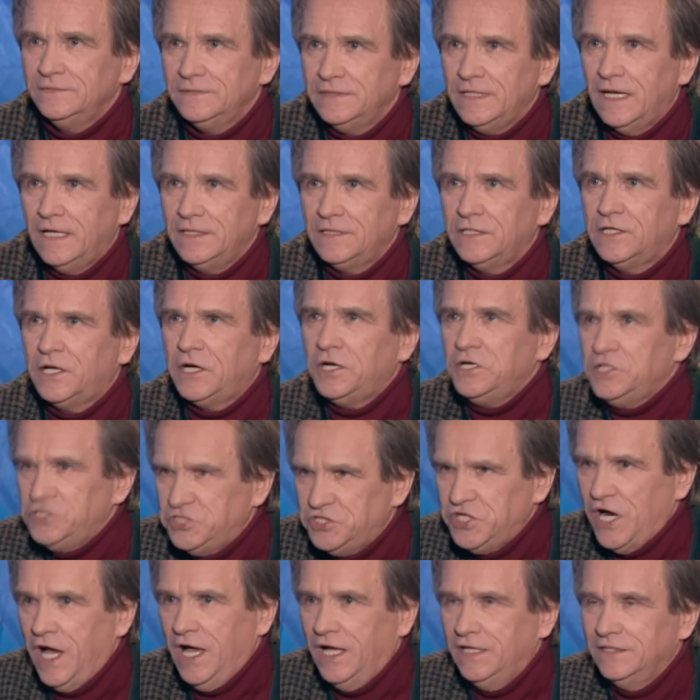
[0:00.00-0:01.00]
да,
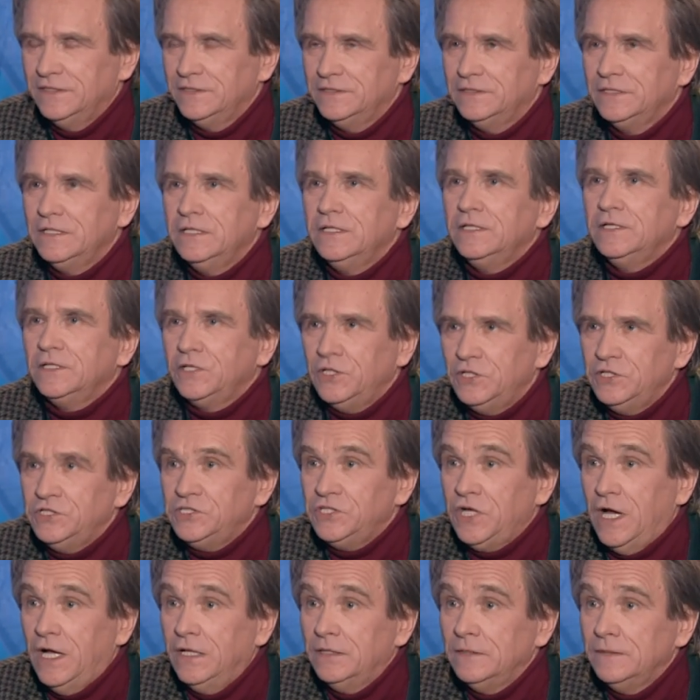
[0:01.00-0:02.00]
кричал
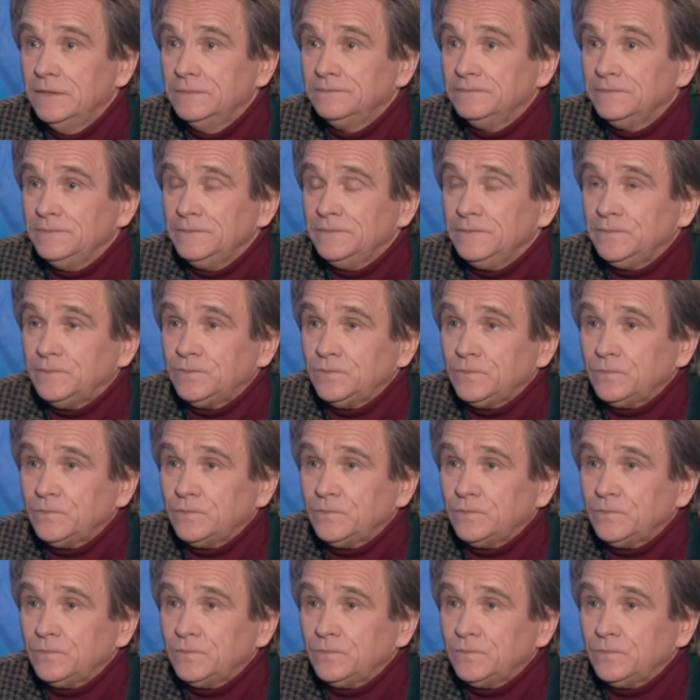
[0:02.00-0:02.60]
кричал. Как, как